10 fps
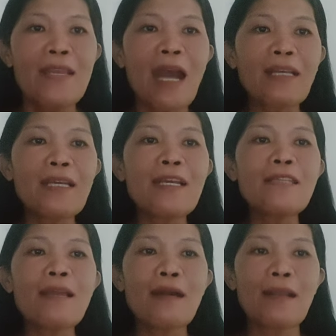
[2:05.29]

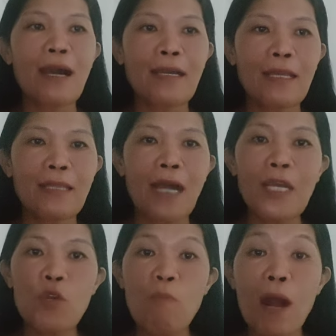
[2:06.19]
Nakikita ng langit ang
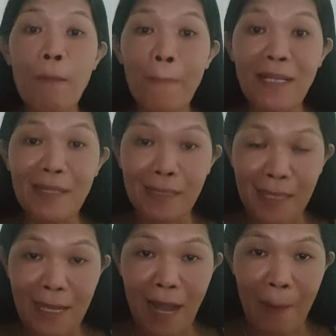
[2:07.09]
iyong mga
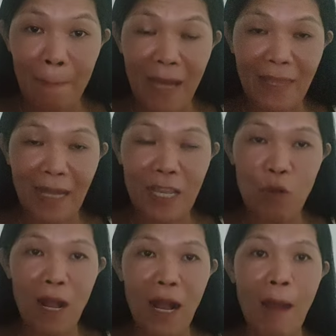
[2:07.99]
pagsisikap at ang
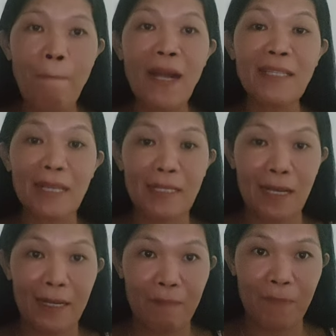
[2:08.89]
iyong mga
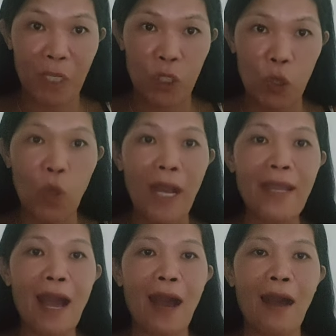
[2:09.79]
pagsasakripisyo
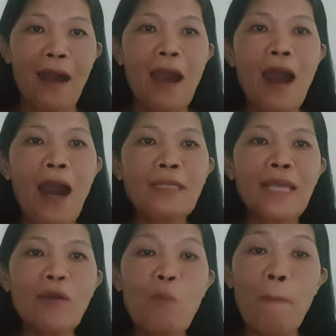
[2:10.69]
kaya ang
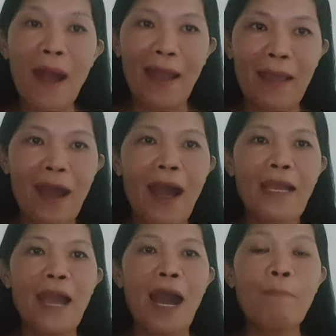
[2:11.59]
tagumpay
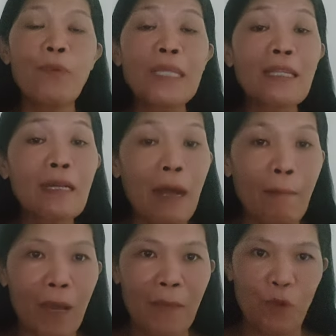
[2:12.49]
ay abot
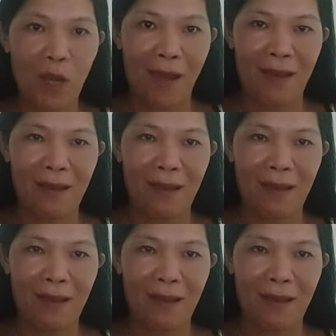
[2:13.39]
kamay mo na.